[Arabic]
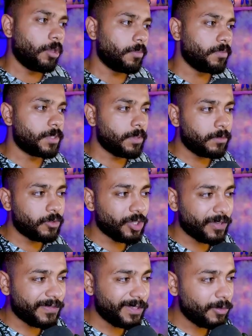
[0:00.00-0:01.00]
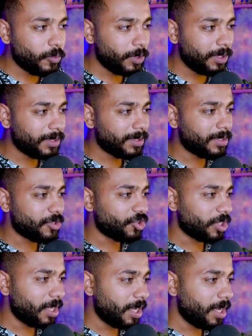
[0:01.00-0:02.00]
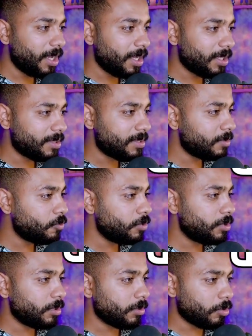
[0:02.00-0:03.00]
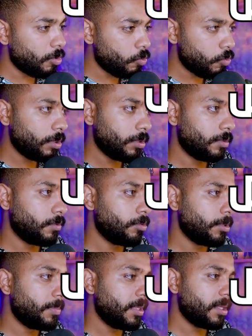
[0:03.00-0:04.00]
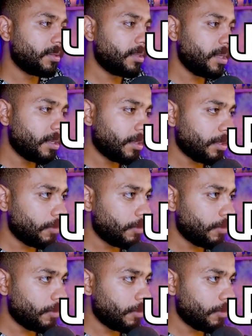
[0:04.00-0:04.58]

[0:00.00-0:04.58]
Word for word: طيب زي ما انتم شايفين وحدة الشجاعة هتزود القوة والبي اتاك